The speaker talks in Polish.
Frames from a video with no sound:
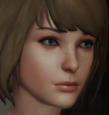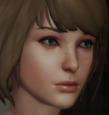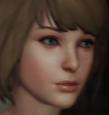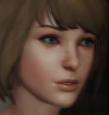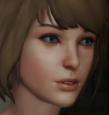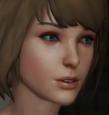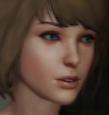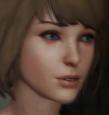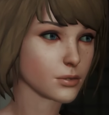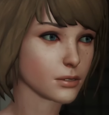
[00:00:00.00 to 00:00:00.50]

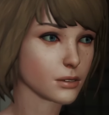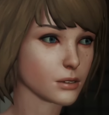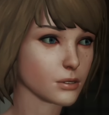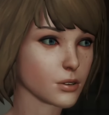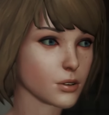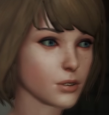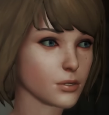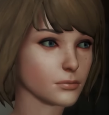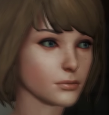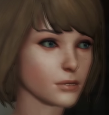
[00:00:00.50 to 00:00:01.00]
She almost
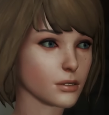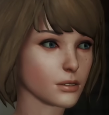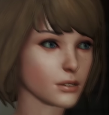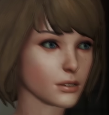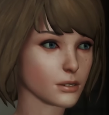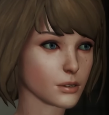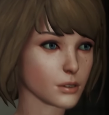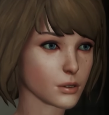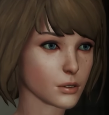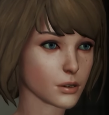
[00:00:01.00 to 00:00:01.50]
jumped
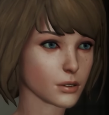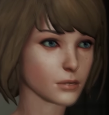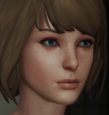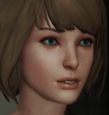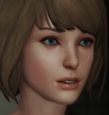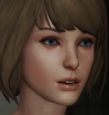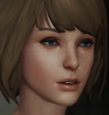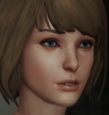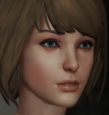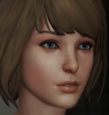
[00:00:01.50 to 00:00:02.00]
because you and
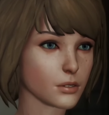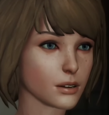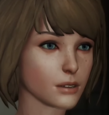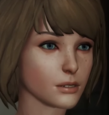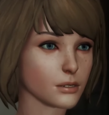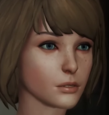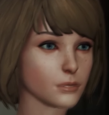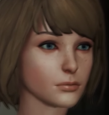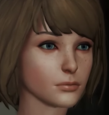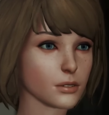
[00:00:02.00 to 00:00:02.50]
everybody
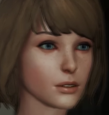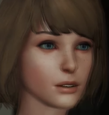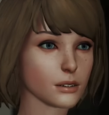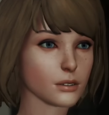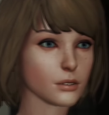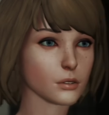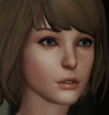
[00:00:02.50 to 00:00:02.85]
here bullied